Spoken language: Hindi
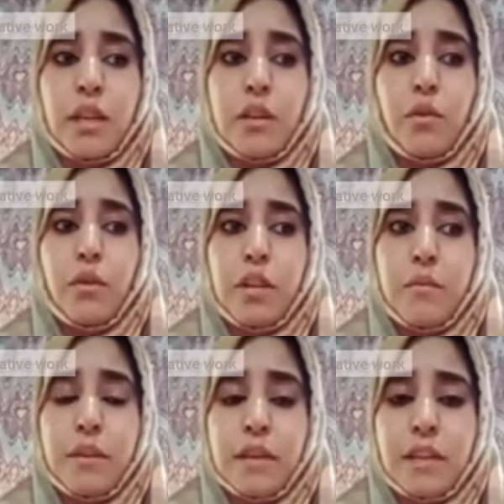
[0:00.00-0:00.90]
कोई भी
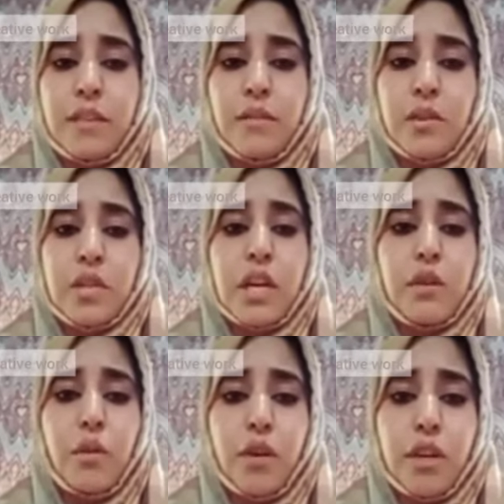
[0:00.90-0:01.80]
कन्वर्जन या
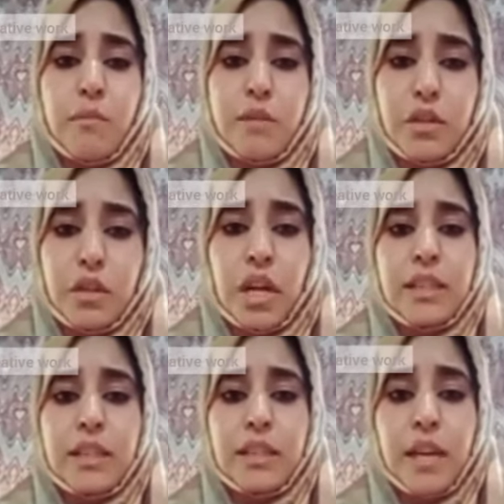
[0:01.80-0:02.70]
कोई भी शादी
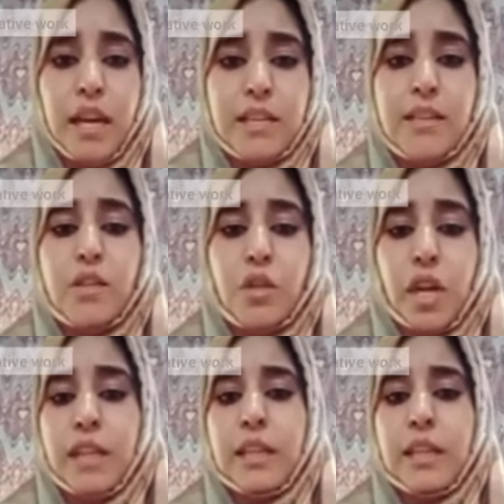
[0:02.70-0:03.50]
खासकर शादी